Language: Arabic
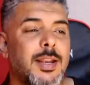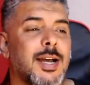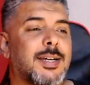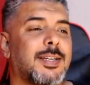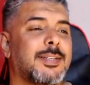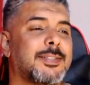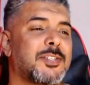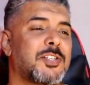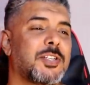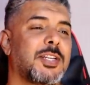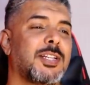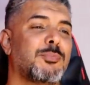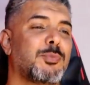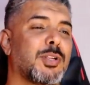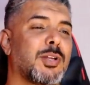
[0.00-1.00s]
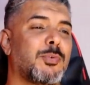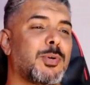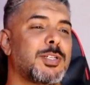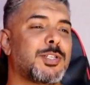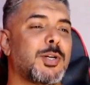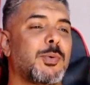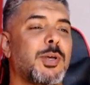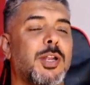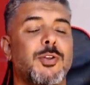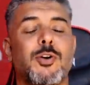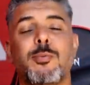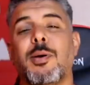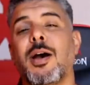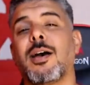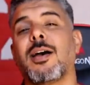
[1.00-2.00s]
لكن انت شو تريد من القوى الجويه
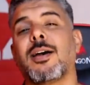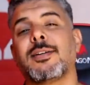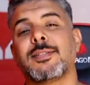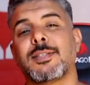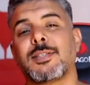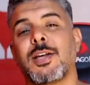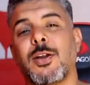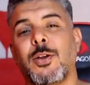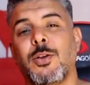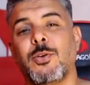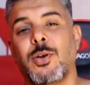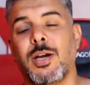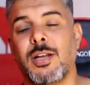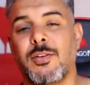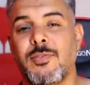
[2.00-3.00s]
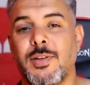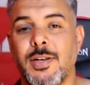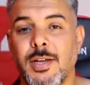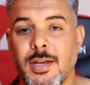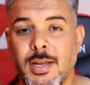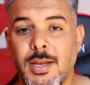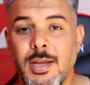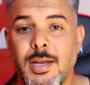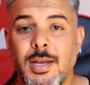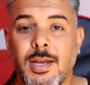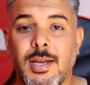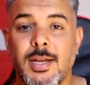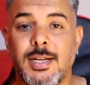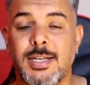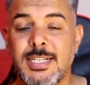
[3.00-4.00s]
اليوم حقق انتصار حلو على الفريق
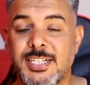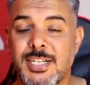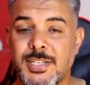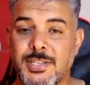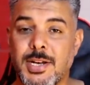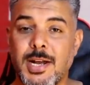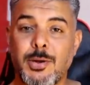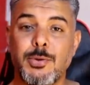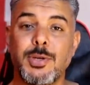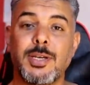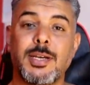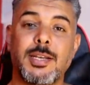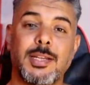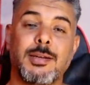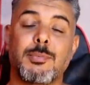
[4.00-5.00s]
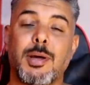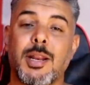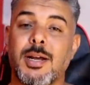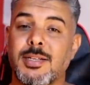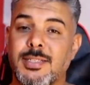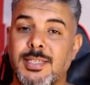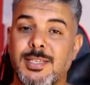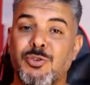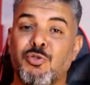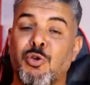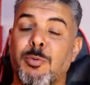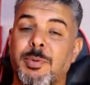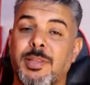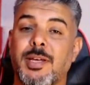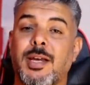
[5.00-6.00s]
الجزراوي الاماراتي
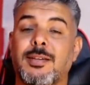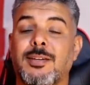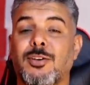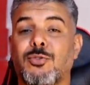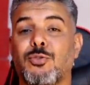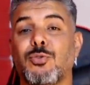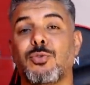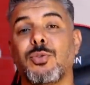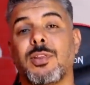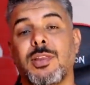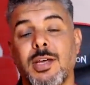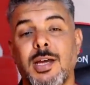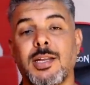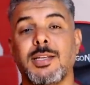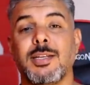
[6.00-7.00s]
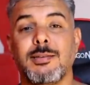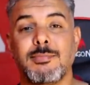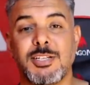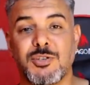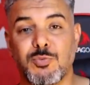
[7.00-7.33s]
وبذلك يكون ثاني